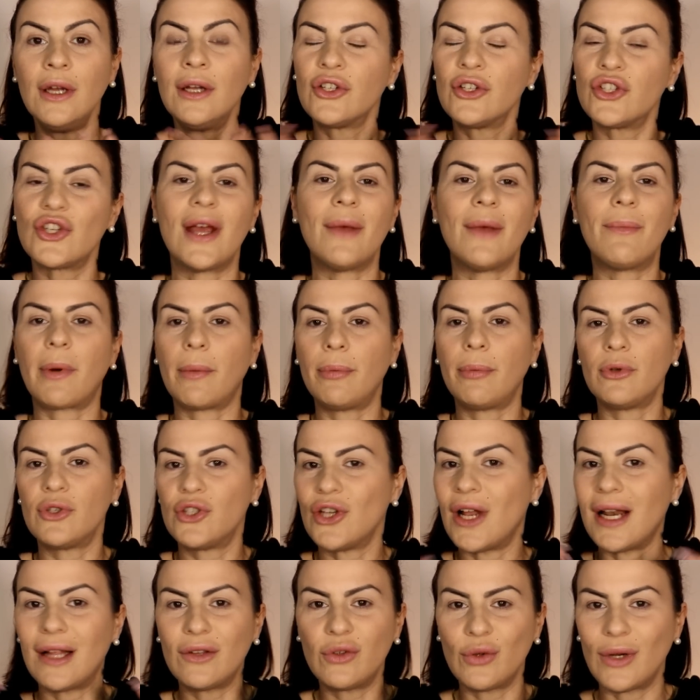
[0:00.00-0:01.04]
cioè proprio
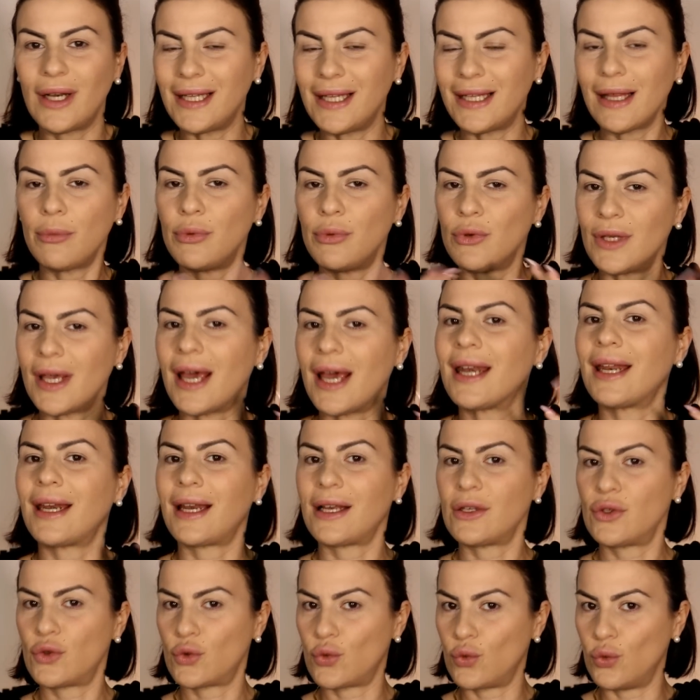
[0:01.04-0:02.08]
già la tonalità più chiara era
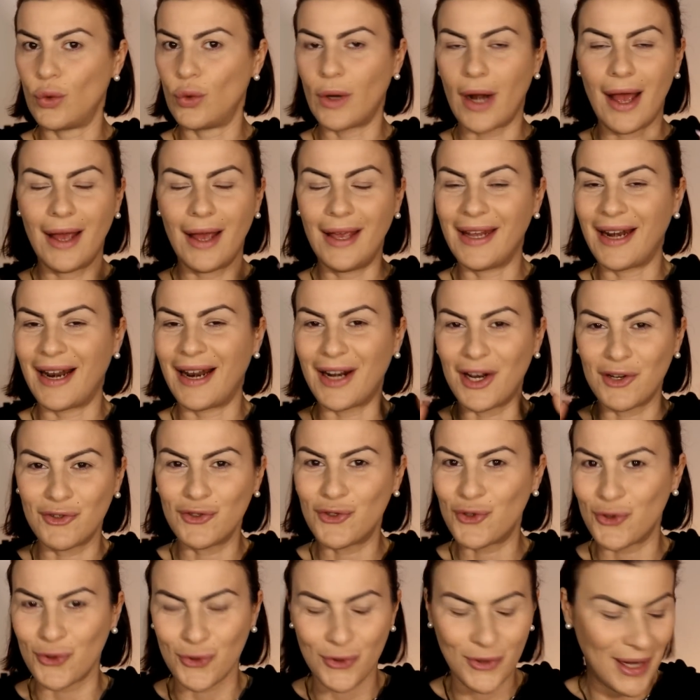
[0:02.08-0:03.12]
scura, era
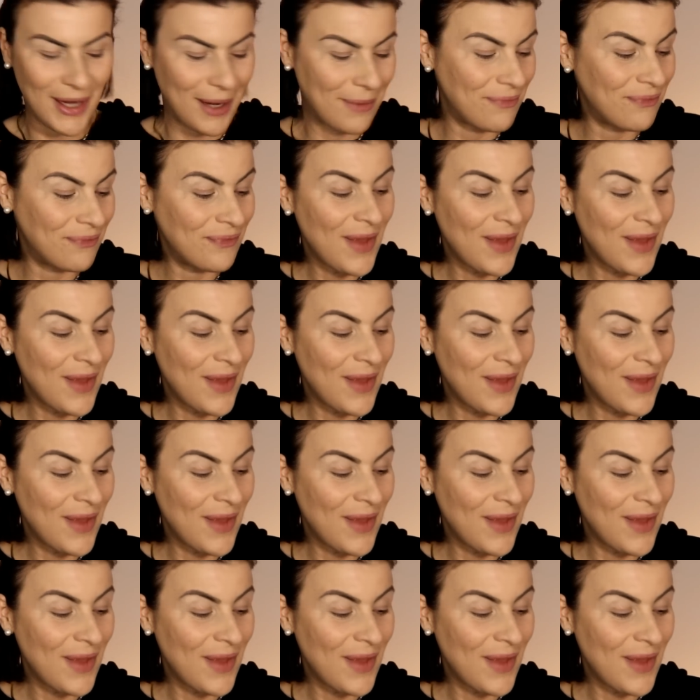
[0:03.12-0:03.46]
arancione